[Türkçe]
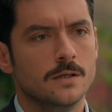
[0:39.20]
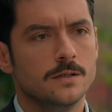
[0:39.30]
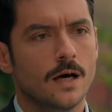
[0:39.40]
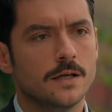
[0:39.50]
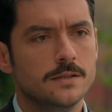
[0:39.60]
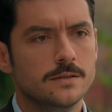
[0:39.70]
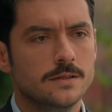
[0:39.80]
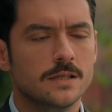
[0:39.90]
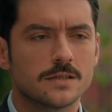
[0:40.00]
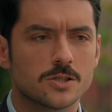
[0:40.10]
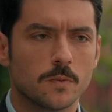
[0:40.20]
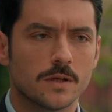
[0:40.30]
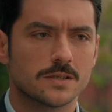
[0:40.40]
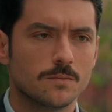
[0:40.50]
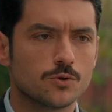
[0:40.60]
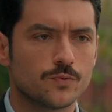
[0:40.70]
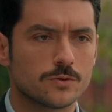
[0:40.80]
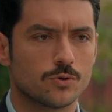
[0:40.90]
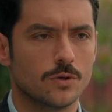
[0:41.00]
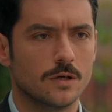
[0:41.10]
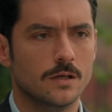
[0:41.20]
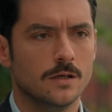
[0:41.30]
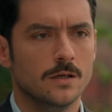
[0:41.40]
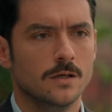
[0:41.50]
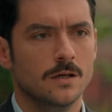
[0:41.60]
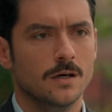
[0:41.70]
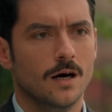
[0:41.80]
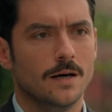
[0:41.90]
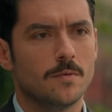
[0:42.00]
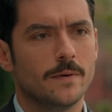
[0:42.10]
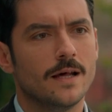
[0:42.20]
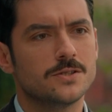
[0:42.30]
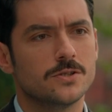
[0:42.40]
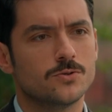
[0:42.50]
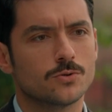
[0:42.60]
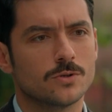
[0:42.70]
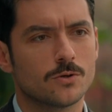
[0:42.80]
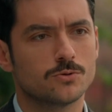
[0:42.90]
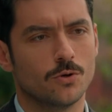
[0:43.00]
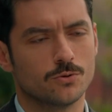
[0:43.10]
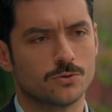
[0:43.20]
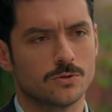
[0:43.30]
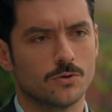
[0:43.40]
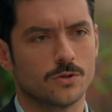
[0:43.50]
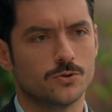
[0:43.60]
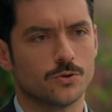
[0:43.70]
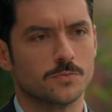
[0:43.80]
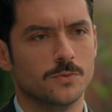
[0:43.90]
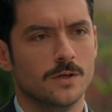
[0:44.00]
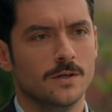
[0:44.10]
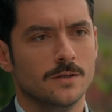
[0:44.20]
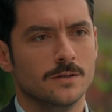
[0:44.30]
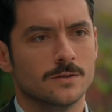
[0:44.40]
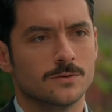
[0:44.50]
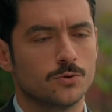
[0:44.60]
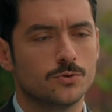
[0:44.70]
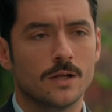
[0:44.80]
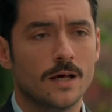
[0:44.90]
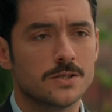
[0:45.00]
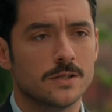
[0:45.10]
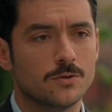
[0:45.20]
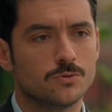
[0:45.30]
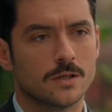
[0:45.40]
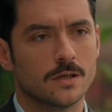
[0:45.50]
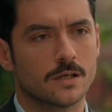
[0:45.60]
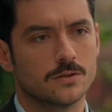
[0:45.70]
Yani yine saçmalarsam lütfen söyle. Ama ben her şey çok daha güzel olsun diye uğraşıyorum. Çünkü sen her şeyin en güzelini hak